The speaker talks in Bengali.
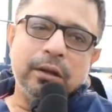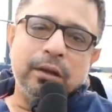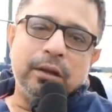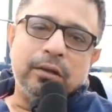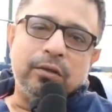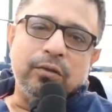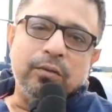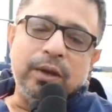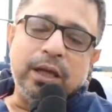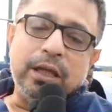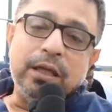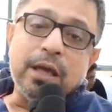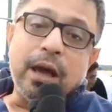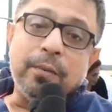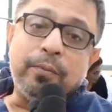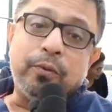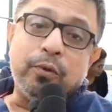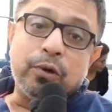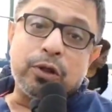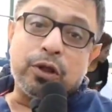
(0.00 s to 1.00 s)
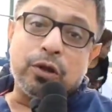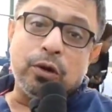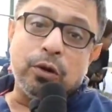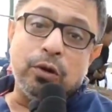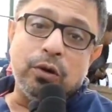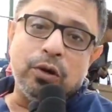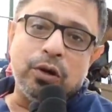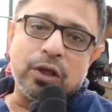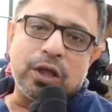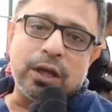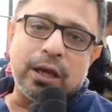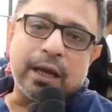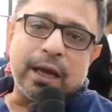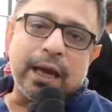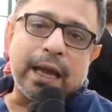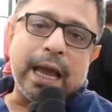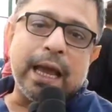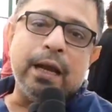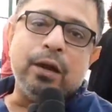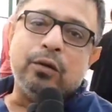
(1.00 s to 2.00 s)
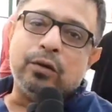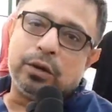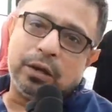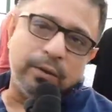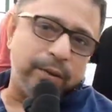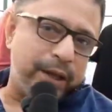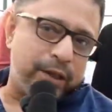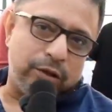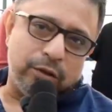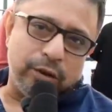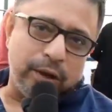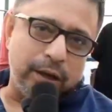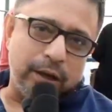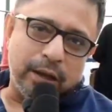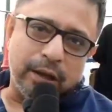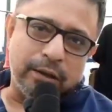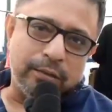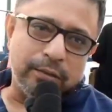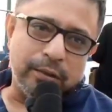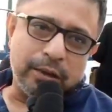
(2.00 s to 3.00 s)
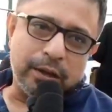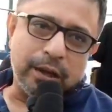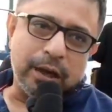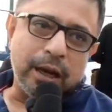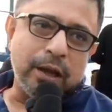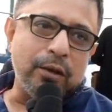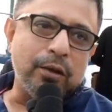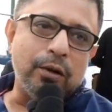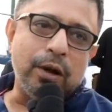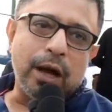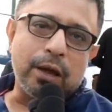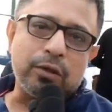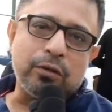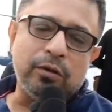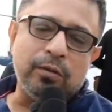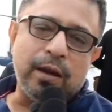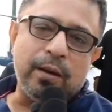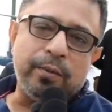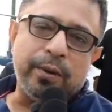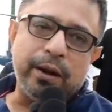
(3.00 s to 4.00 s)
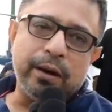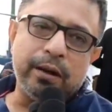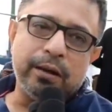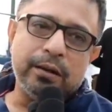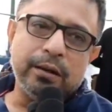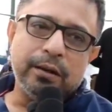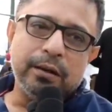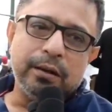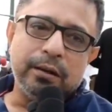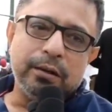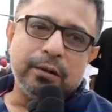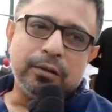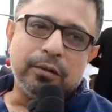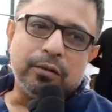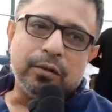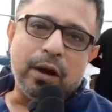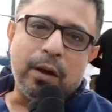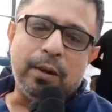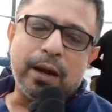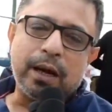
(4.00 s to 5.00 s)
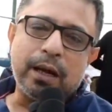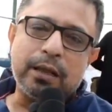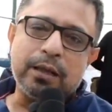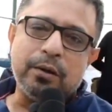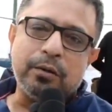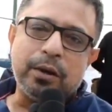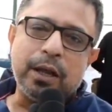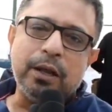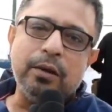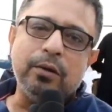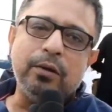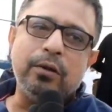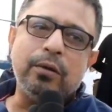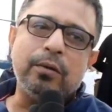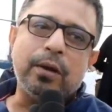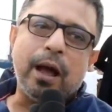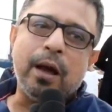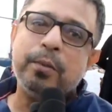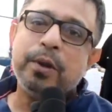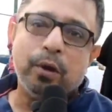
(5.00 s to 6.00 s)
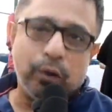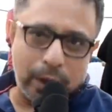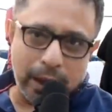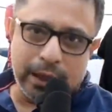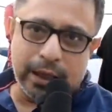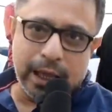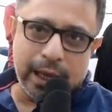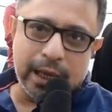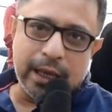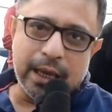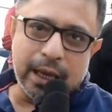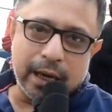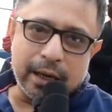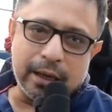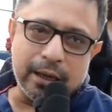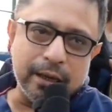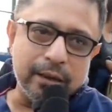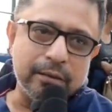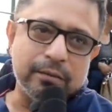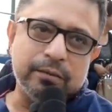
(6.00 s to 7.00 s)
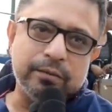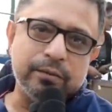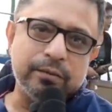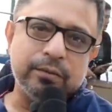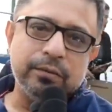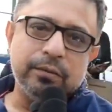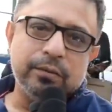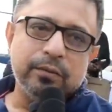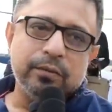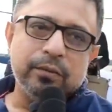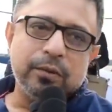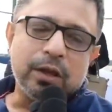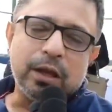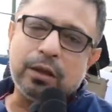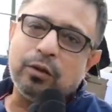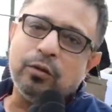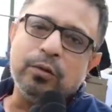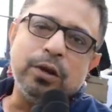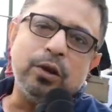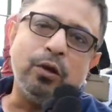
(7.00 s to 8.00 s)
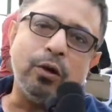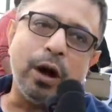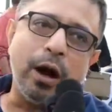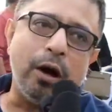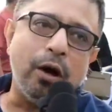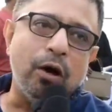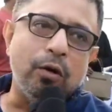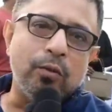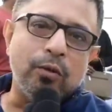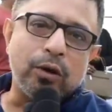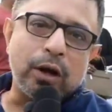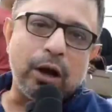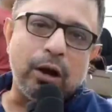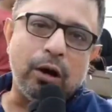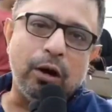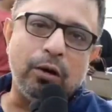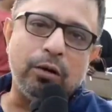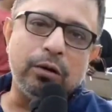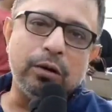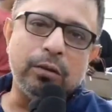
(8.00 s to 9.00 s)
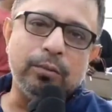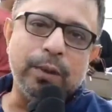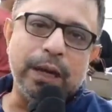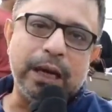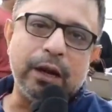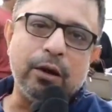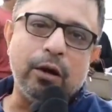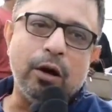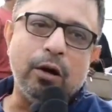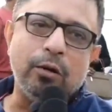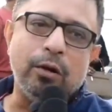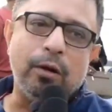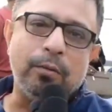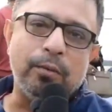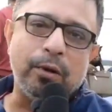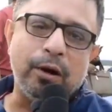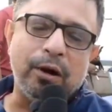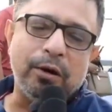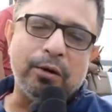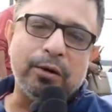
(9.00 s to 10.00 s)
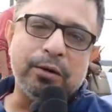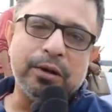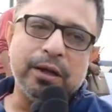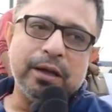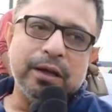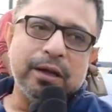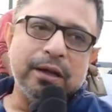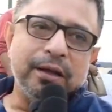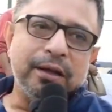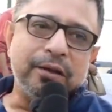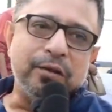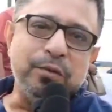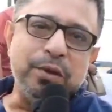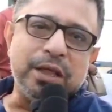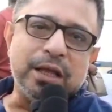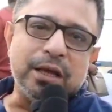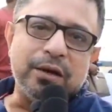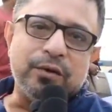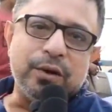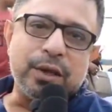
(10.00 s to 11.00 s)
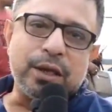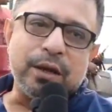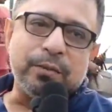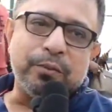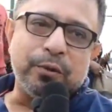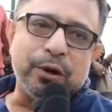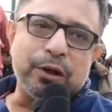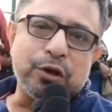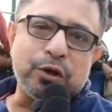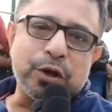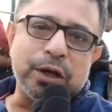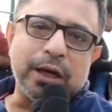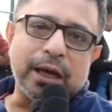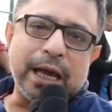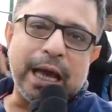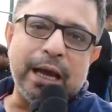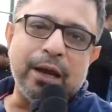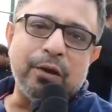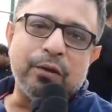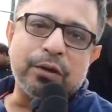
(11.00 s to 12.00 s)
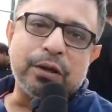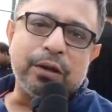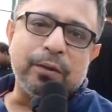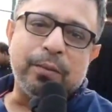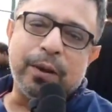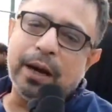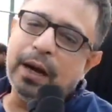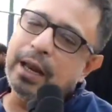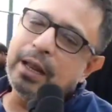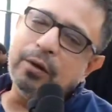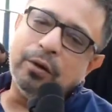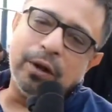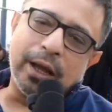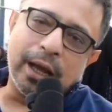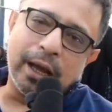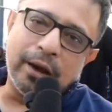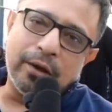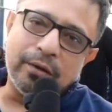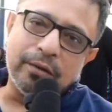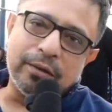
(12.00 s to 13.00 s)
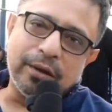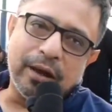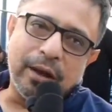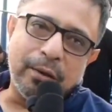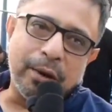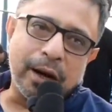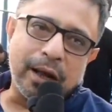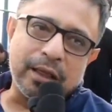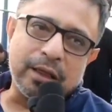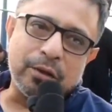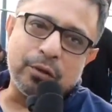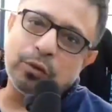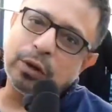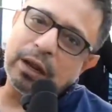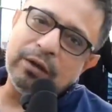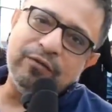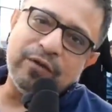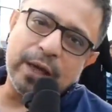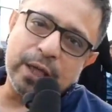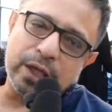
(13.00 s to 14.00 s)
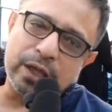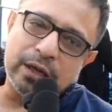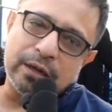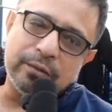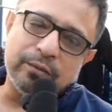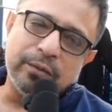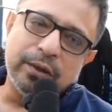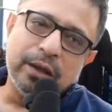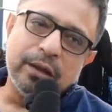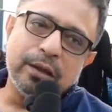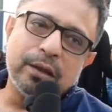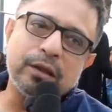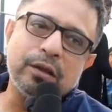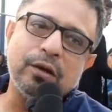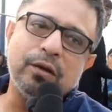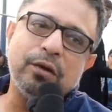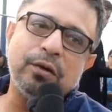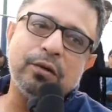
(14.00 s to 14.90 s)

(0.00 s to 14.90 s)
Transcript: তুমি যা পড়ছো সেটাকে ক্যারি করতে পারছো কি না সেটাই হলো আসল ব্যাপার তো আমার কাছে ওটাই হলো আমি ওটাই দেখি আর কি যে তুমি রোগা হও মোটা হও বেটে হও লম্বা হও তুমি যে ড্রেসটা পরেছো সেটা ক্যারি করতে পারলেই হয়ে গেল আমার কাছে ওটাই ফ্যাশন সো